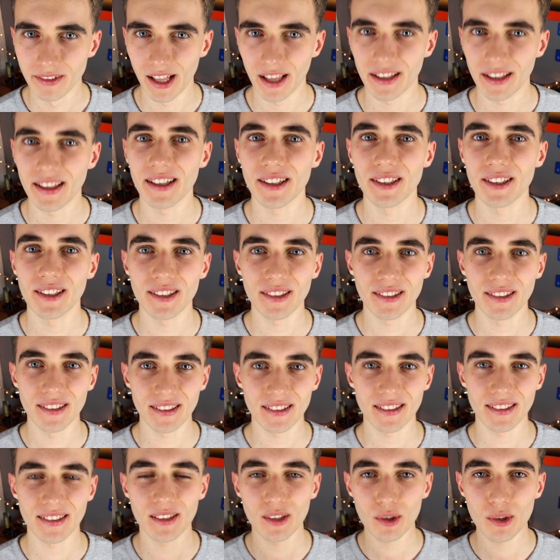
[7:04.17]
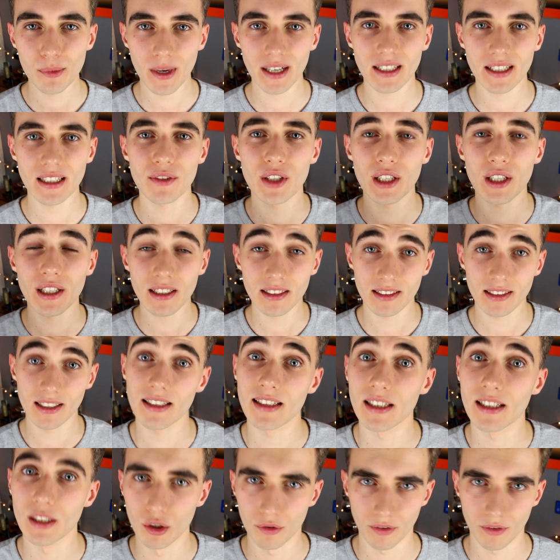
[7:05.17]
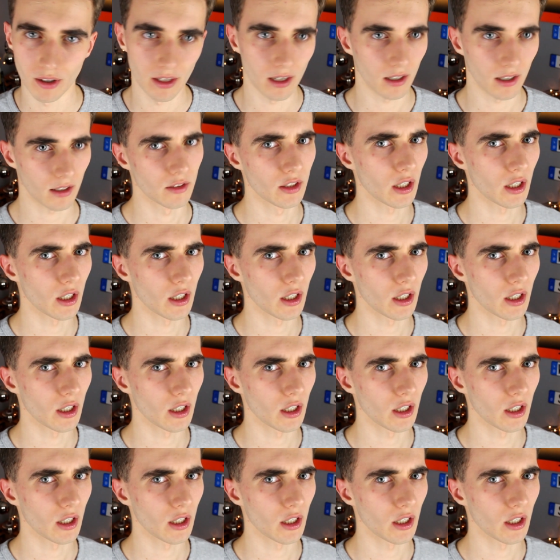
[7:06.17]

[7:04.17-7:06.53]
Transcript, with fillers: Dlatego lubię, jak dziewczyna jest zdecydowana.